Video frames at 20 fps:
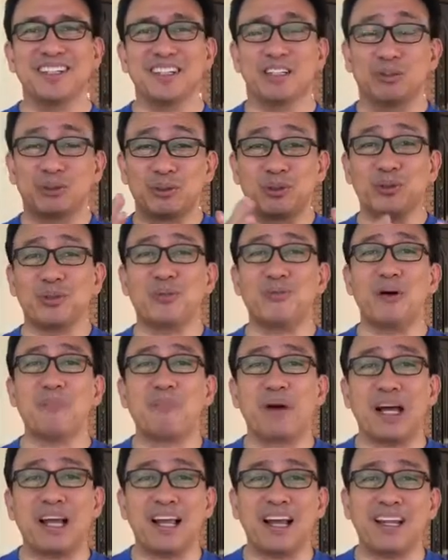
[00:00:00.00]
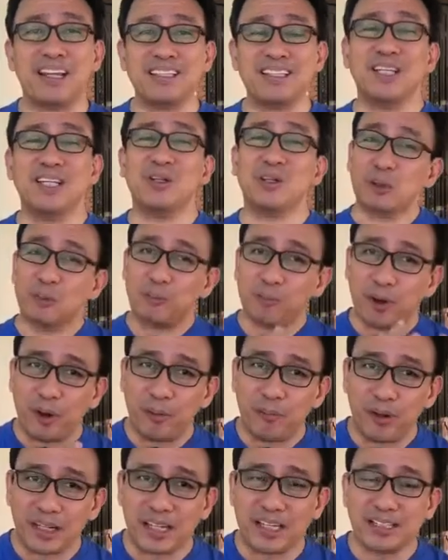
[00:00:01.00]
gusto kong mapaalala sa inyo sa
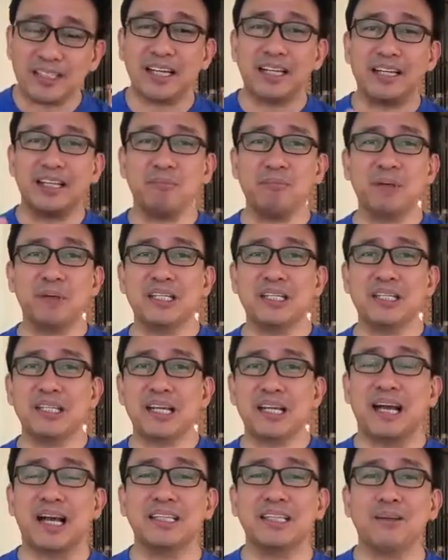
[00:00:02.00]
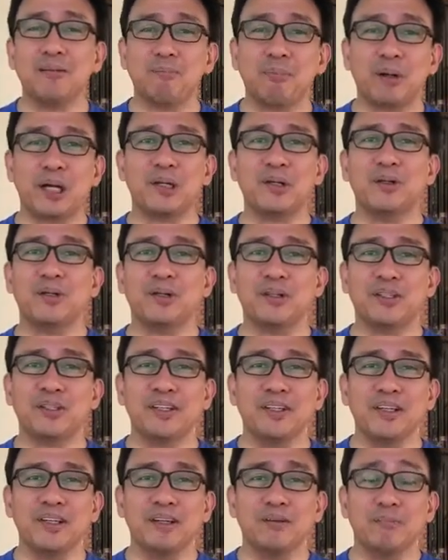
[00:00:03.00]
pamamagitan ng binyag ng ating
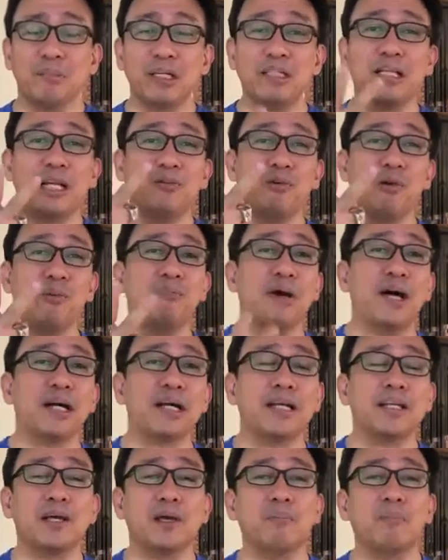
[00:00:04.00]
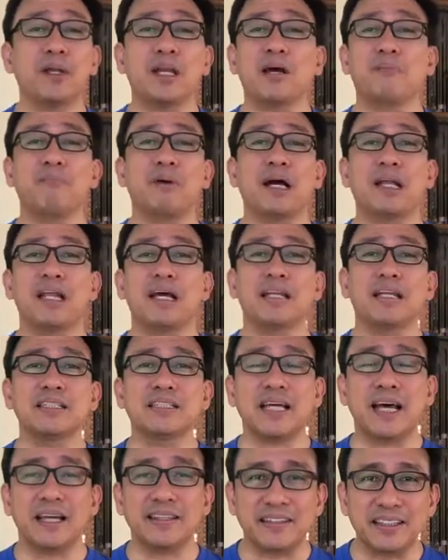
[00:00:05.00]
Panginoon may dalawang bagay na ipinapaalala
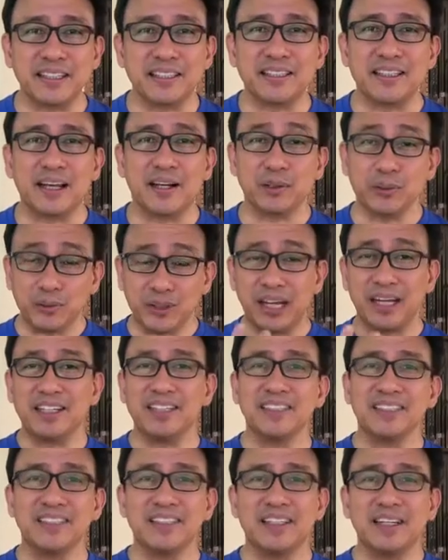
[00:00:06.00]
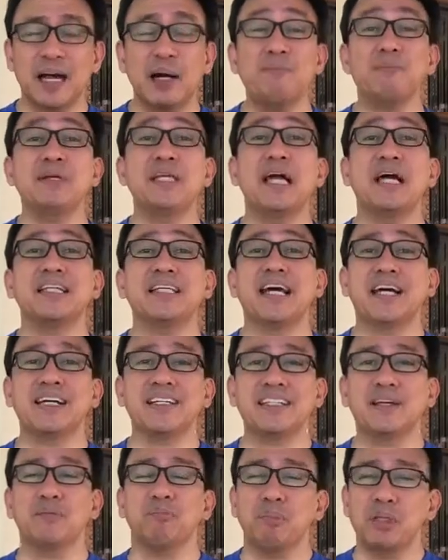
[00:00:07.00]
sa atin. Ang una, ang biyaya
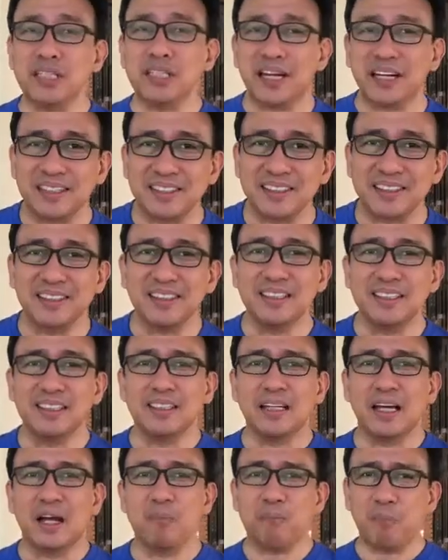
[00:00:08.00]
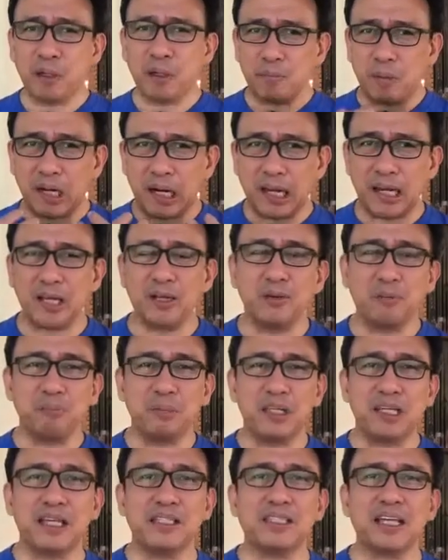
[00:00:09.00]
ng binyag. Ang pribilehiyong
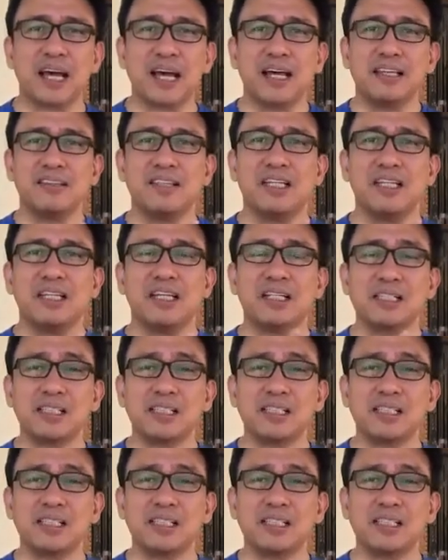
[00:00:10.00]
bigay sa atin ng